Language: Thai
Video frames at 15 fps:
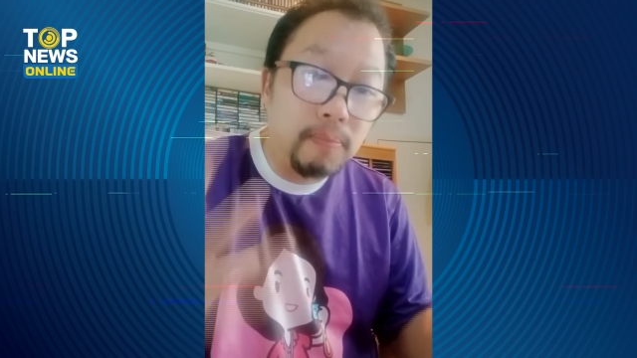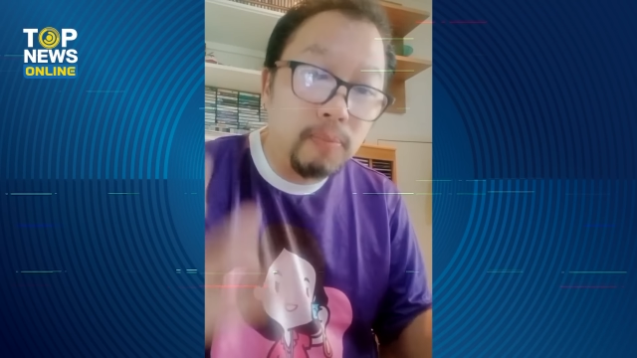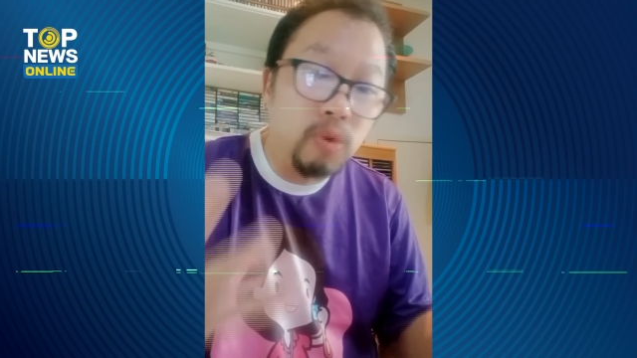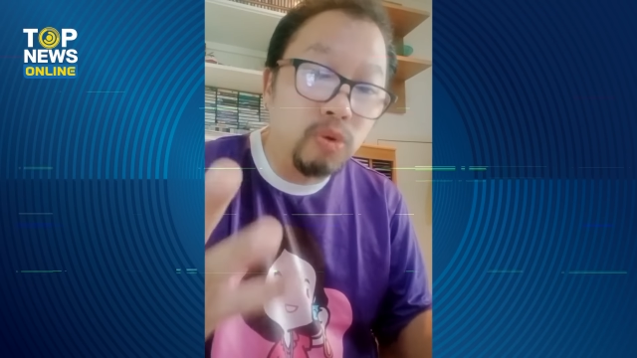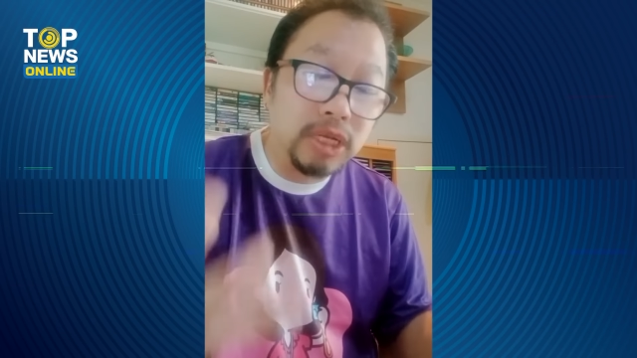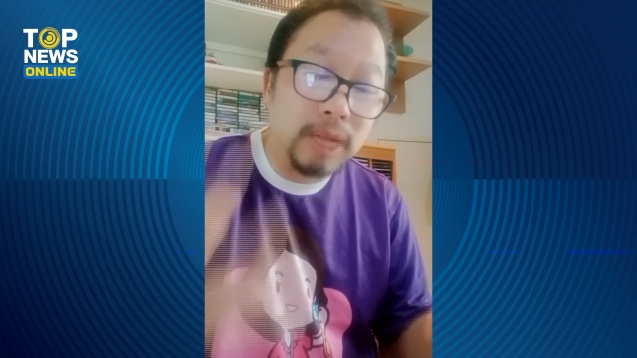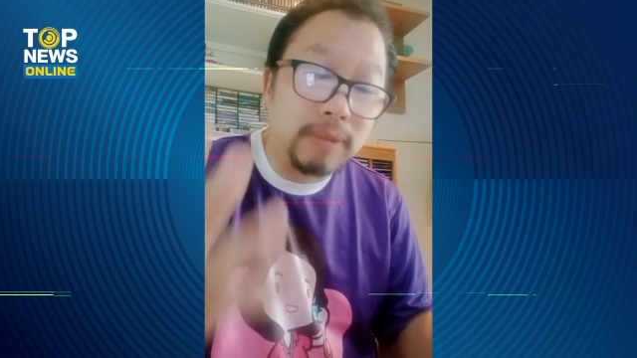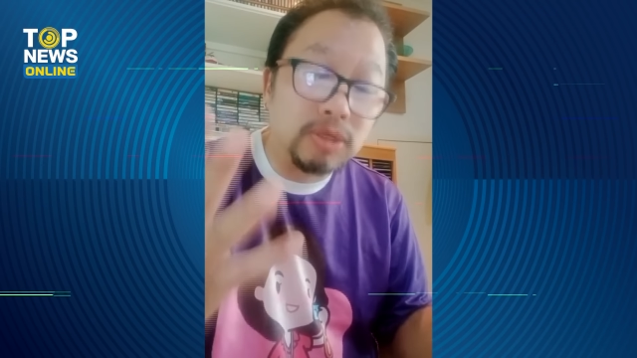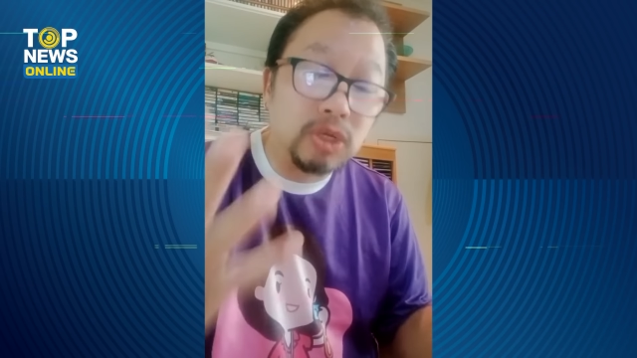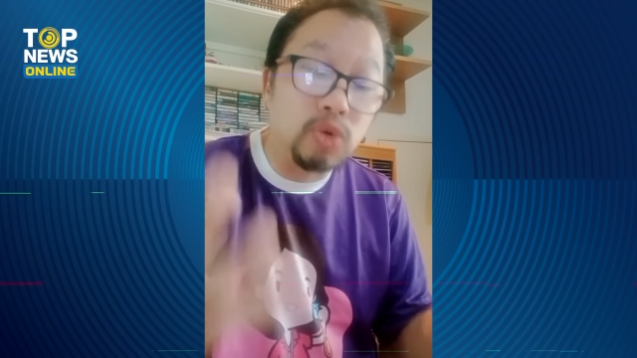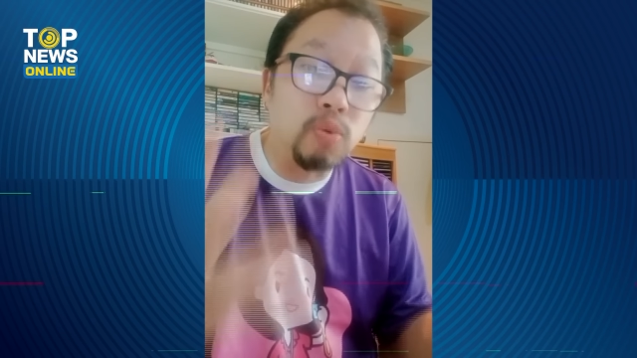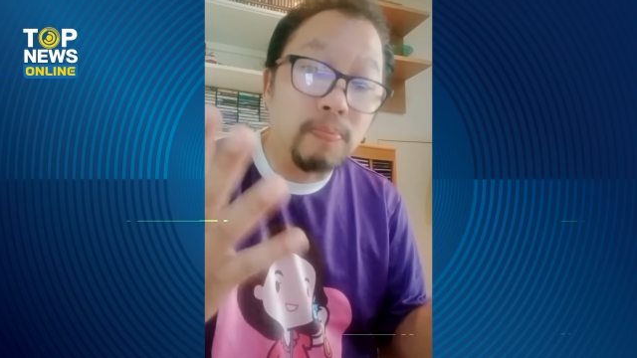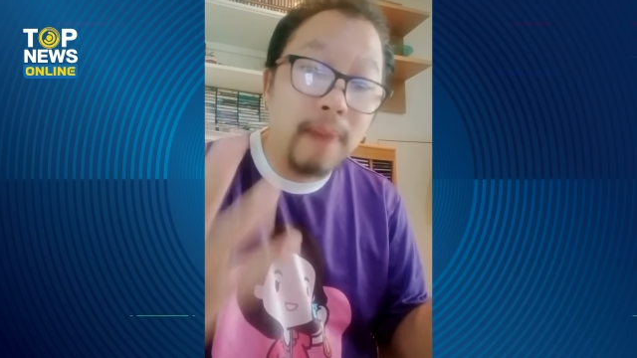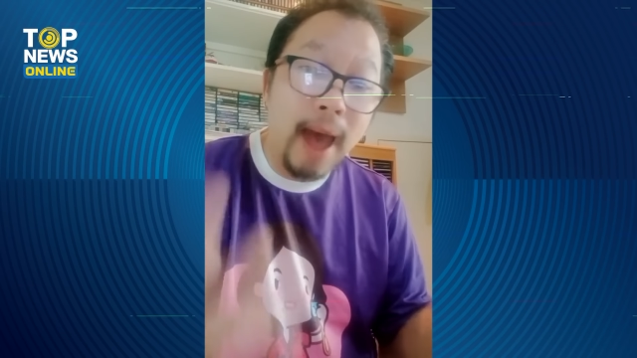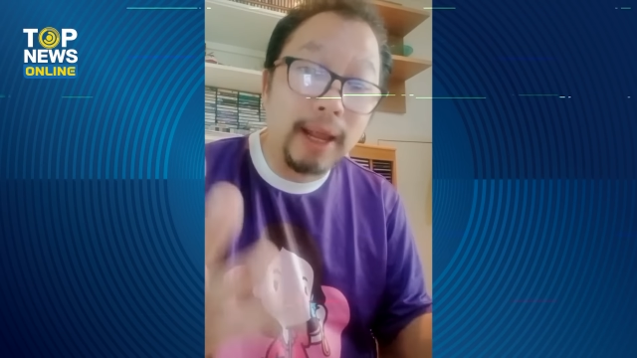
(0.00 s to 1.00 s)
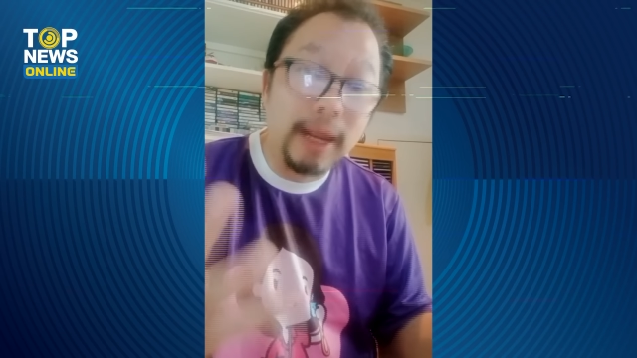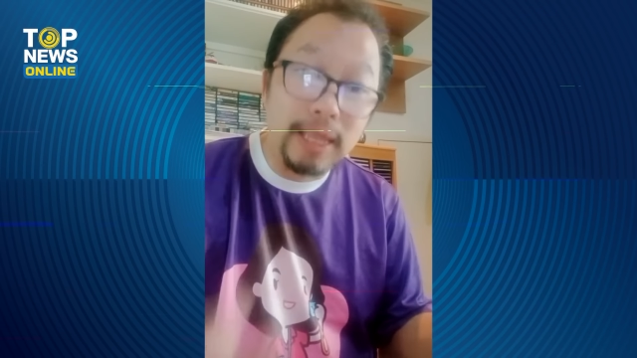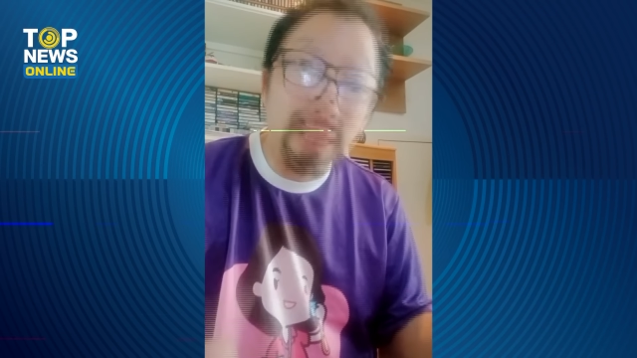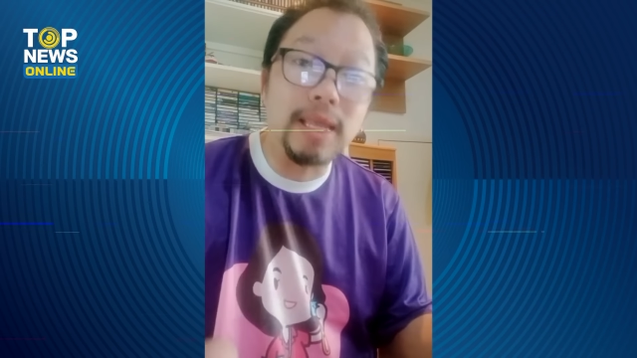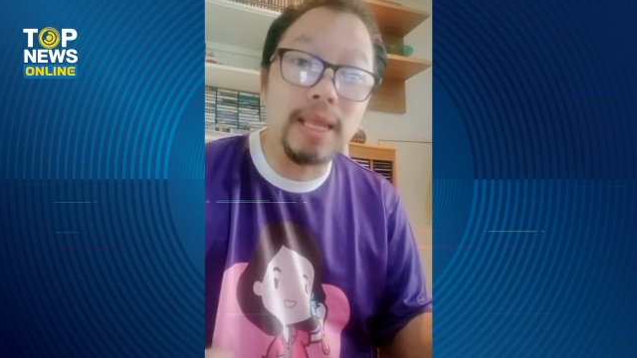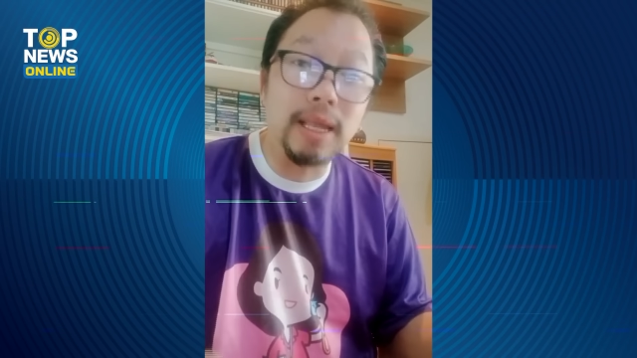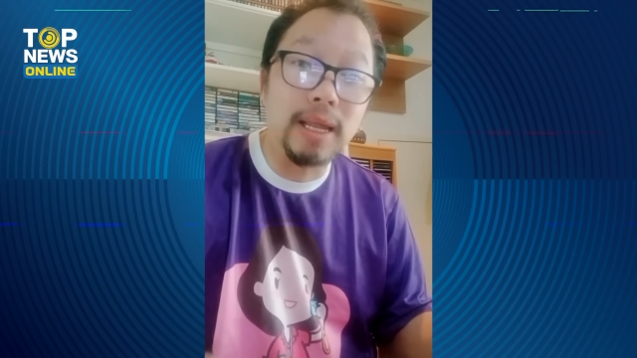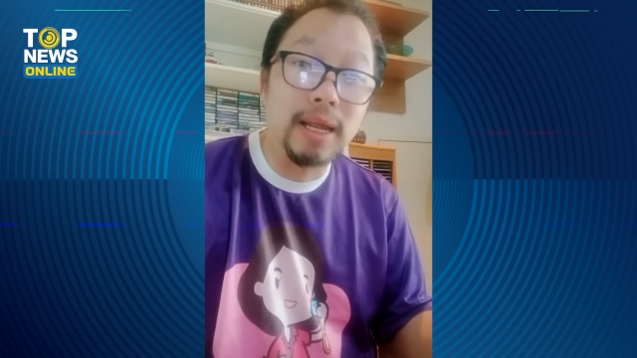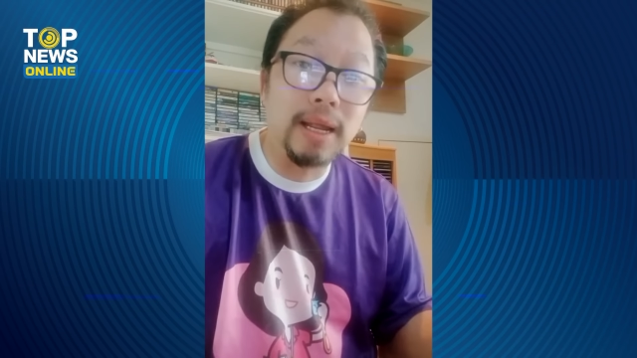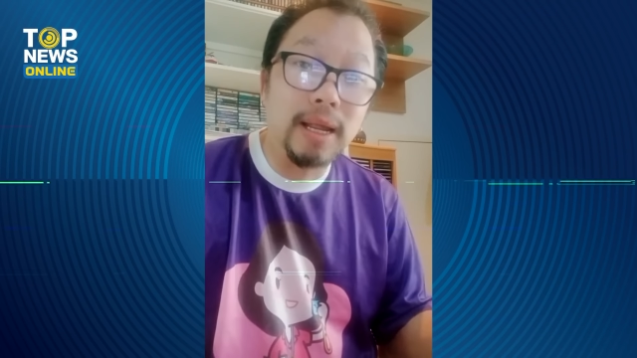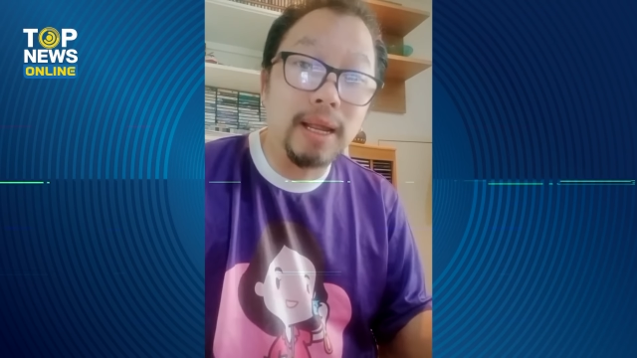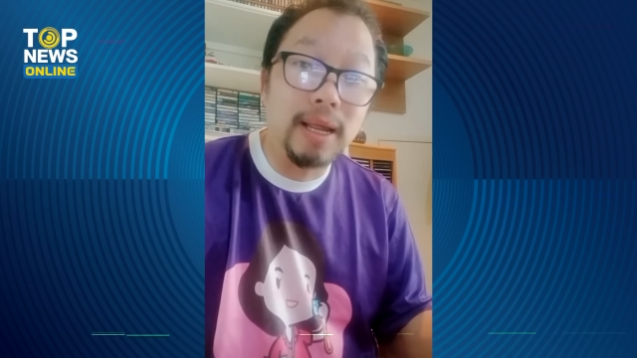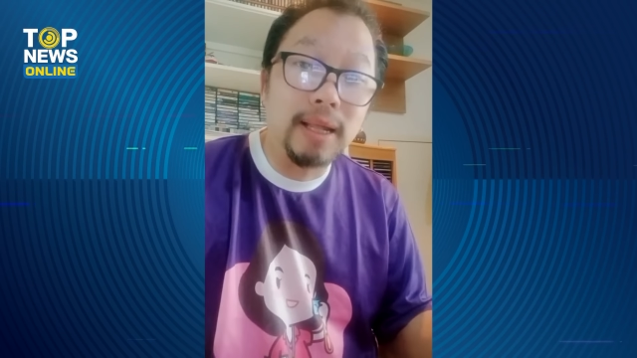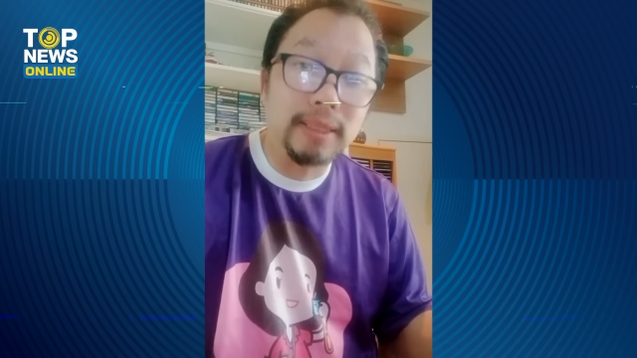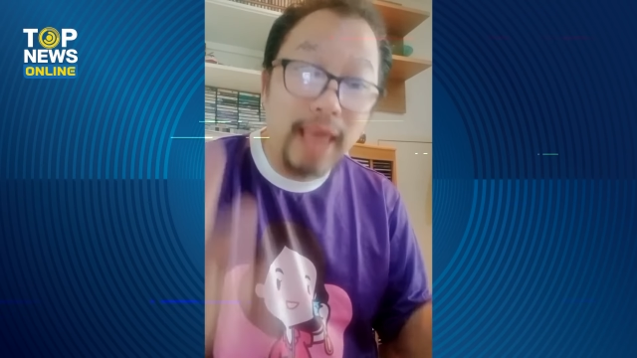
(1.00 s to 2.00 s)
ผู้สนับสนุนพรรคนี้
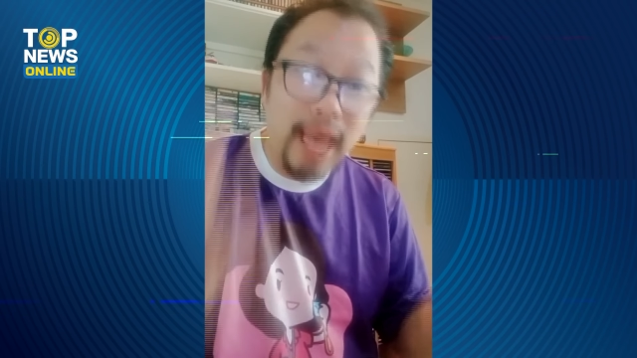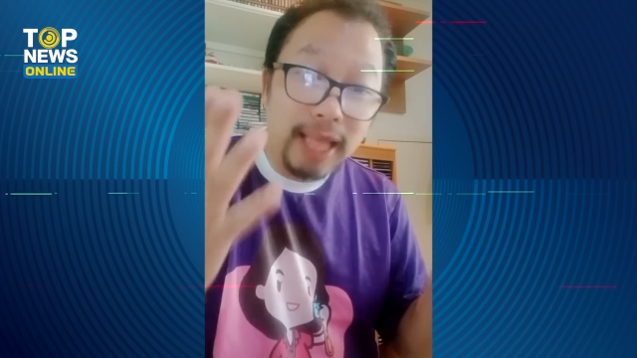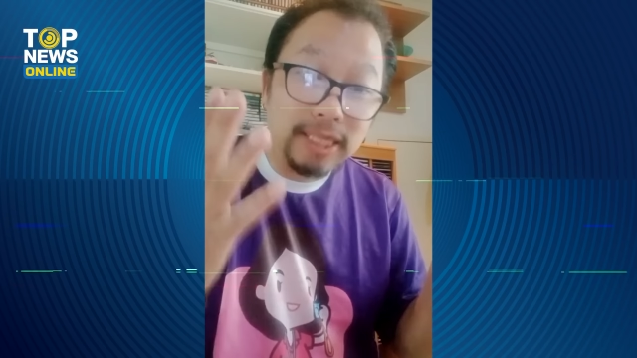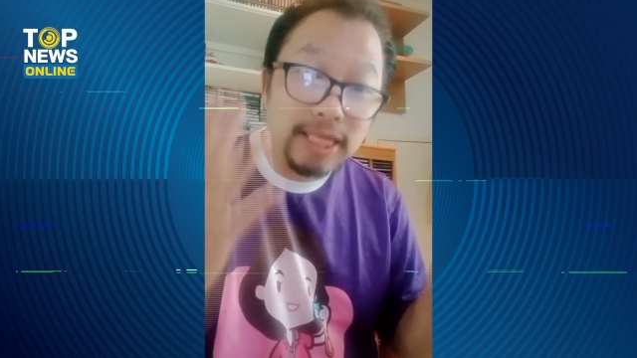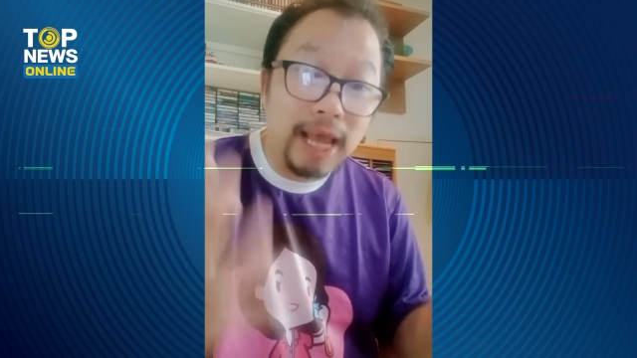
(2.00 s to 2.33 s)
แต่